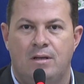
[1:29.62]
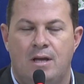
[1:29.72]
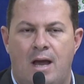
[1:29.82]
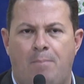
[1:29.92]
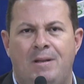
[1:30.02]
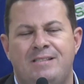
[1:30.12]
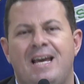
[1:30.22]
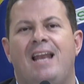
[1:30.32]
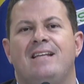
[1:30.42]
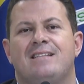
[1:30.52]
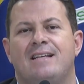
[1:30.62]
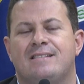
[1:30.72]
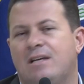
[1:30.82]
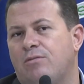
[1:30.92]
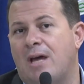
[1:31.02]
Apreciar a
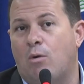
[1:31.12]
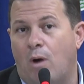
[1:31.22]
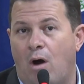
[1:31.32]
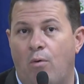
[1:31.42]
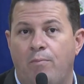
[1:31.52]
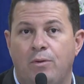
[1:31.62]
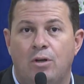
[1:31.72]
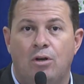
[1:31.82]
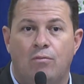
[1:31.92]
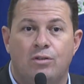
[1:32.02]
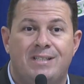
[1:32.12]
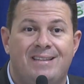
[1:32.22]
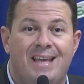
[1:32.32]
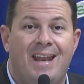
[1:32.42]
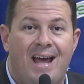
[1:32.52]
legislação da qual você
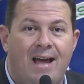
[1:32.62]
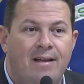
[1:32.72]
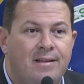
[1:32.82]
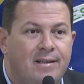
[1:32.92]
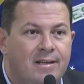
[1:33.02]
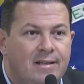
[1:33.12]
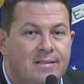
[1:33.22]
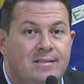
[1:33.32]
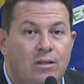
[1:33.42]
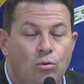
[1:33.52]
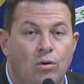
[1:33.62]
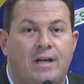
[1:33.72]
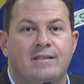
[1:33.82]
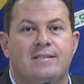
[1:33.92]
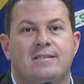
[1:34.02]
terá
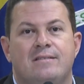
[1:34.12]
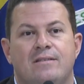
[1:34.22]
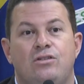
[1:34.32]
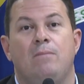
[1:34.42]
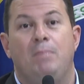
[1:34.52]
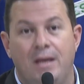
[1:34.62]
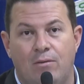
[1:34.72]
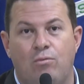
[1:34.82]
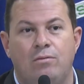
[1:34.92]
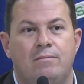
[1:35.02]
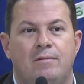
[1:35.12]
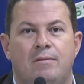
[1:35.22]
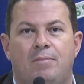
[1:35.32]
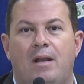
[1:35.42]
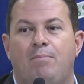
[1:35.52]
sinucas de bico
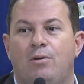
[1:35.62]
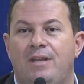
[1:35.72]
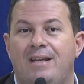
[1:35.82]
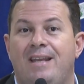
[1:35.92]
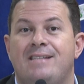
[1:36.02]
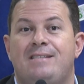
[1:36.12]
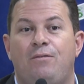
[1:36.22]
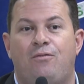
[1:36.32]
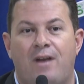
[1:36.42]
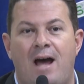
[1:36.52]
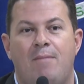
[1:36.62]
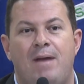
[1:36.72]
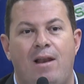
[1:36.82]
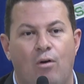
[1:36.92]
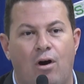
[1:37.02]
para poder decifrar
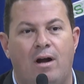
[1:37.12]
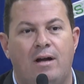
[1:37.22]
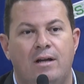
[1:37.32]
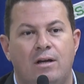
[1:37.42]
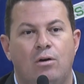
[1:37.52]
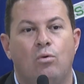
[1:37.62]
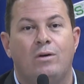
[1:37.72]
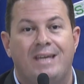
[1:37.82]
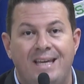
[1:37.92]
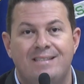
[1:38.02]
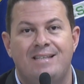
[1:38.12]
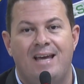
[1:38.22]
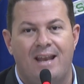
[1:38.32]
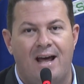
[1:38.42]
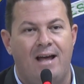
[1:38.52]
melhor o que
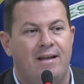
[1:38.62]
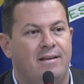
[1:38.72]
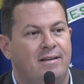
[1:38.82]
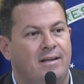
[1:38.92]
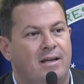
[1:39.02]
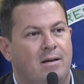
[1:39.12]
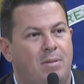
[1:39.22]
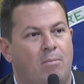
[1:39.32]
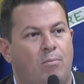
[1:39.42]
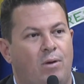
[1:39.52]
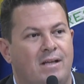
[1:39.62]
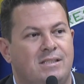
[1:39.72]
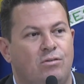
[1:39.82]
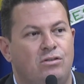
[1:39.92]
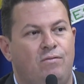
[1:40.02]
será para a
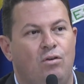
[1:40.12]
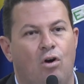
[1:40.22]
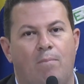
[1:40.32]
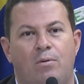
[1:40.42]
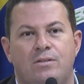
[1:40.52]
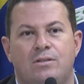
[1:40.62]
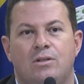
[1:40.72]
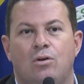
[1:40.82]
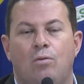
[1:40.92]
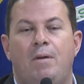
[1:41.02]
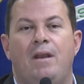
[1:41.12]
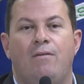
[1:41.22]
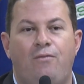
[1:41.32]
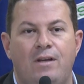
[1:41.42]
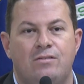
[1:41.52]
população de Divinópolis o
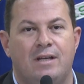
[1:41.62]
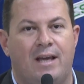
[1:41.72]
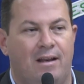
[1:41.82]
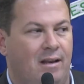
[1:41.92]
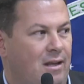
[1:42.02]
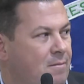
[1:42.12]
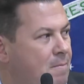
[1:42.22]
benefício daquela lei.